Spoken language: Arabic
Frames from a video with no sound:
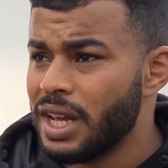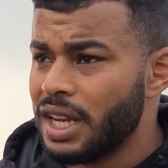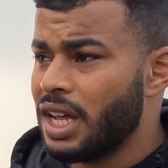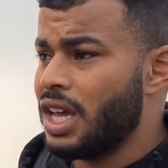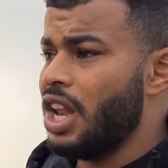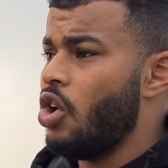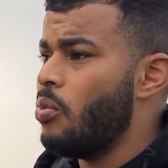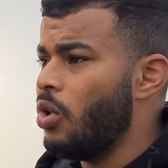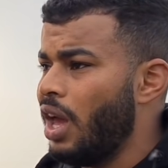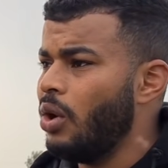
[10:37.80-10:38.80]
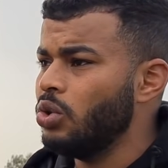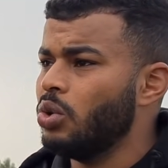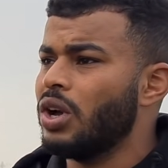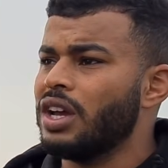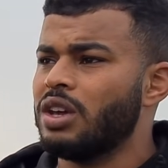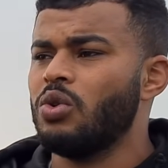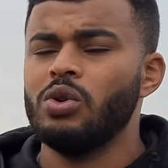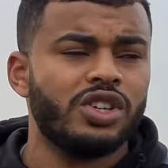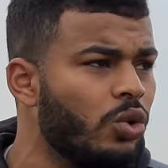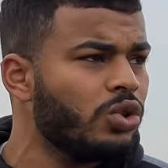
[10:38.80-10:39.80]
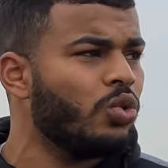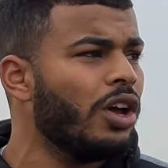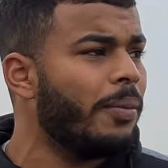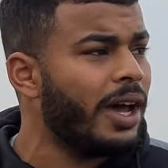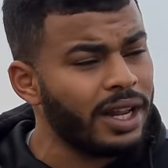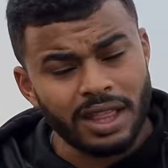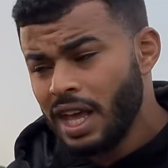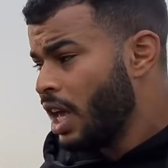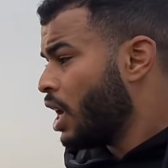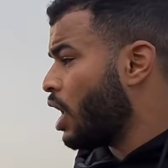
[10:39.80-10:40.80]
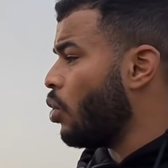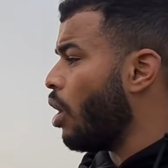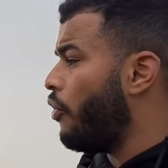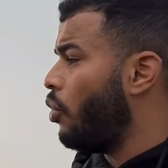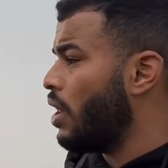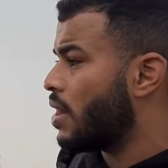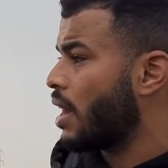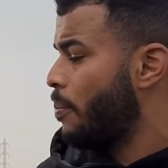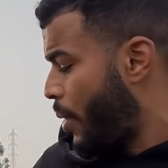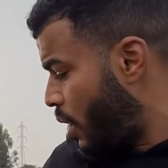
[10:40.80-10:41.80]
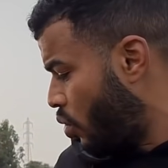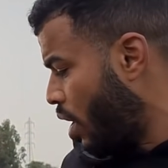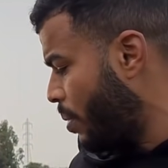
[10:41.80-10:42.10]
كنا كنعاومو العود وكان كيكون الجو شويه بارد كنوقفوا ليه الزغب بحال هكا